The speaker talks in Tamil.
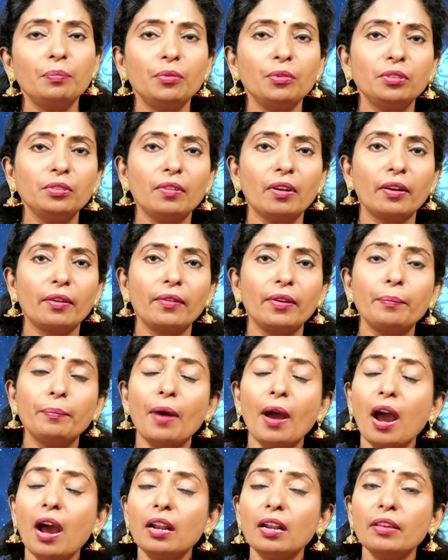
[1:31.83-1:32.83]
பொதுவாகவே
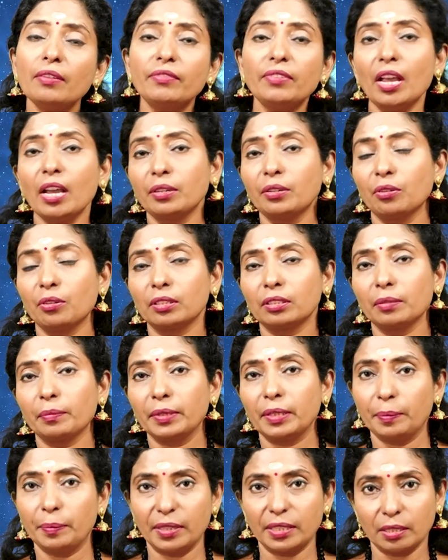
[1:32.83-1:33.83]
மாலவியா யோகத்தை
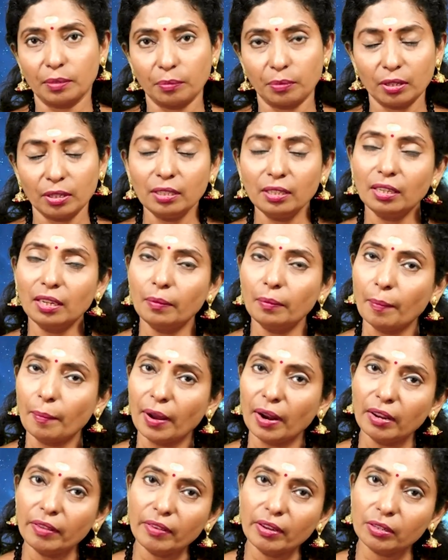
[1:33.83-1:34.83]
பற்றி பேச போகிறேன் இப்போ
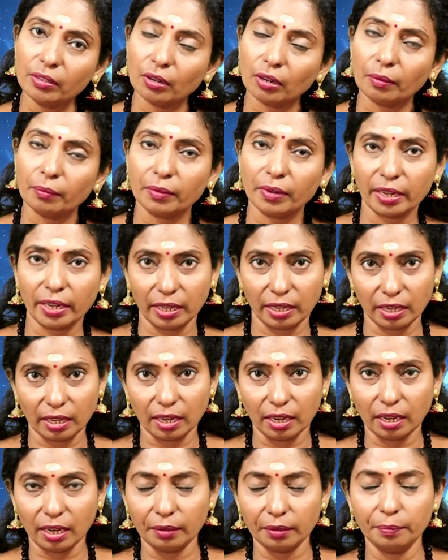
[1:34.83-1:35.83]
மாலவியா யோகம்னா என்ன
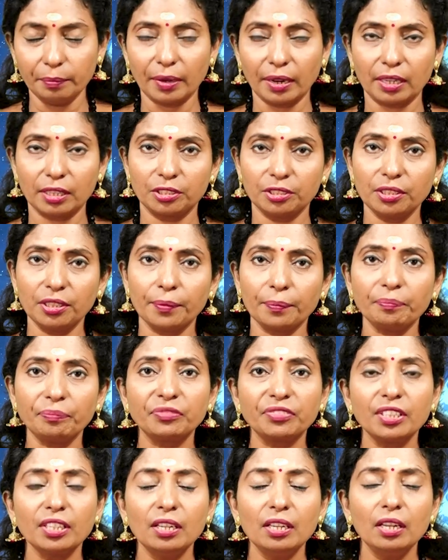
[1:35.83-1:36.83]
அப்படின்னு பார்க்குறச்சா
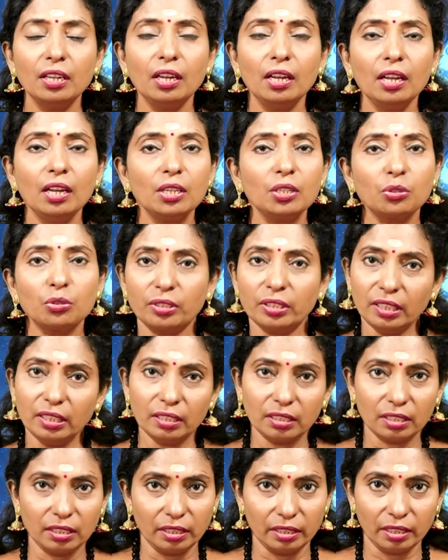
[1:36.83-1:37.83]
சுக்கரன்
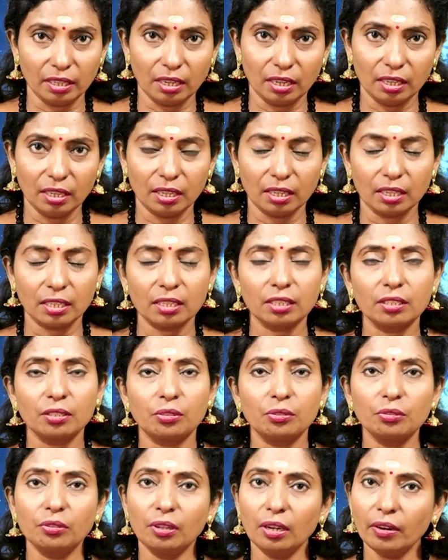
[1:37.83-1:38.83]
இருக்கு இல்லையா
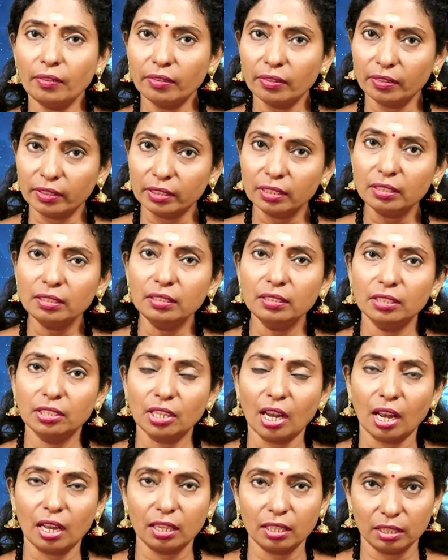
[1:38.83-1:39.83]
சுக்கரன் வந்து
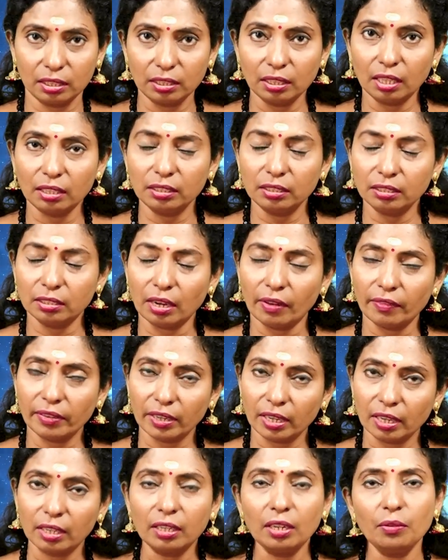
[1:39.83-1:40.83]
ஜா அதாவது
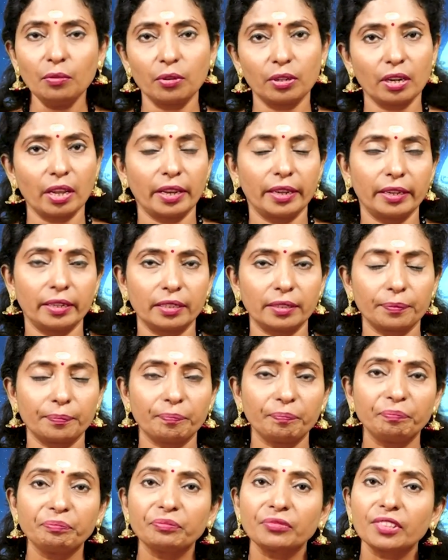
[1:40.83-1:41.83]
நவகிரகங்களில் ஒரு நாயகர்
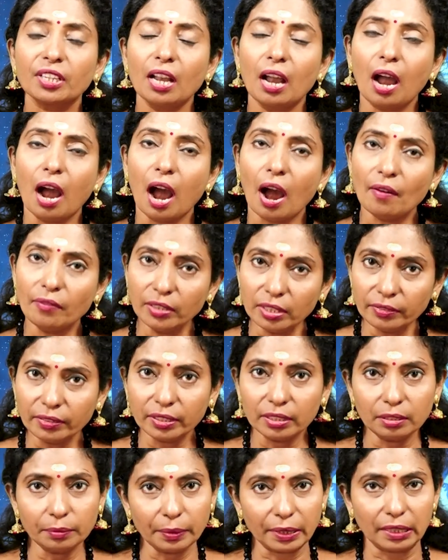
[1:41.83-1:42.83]
அவர்
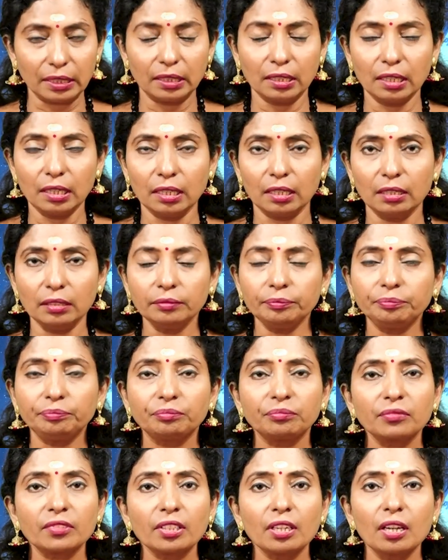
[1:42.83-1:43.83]
வந்து பார்த்திங்கன்னா
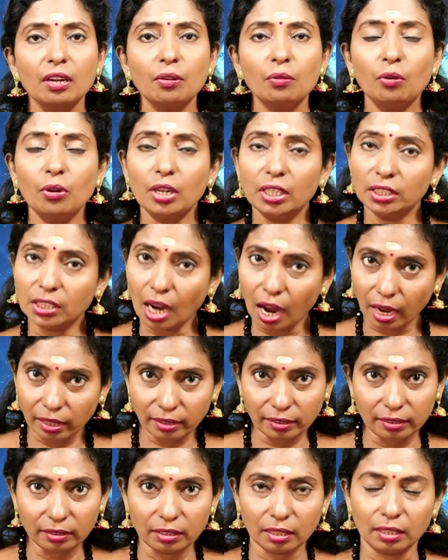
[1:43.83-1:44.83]
ஒரு
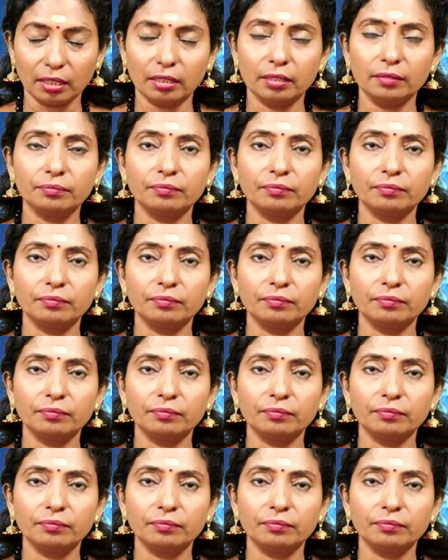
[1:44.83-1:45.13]
ஜாதகத்தில்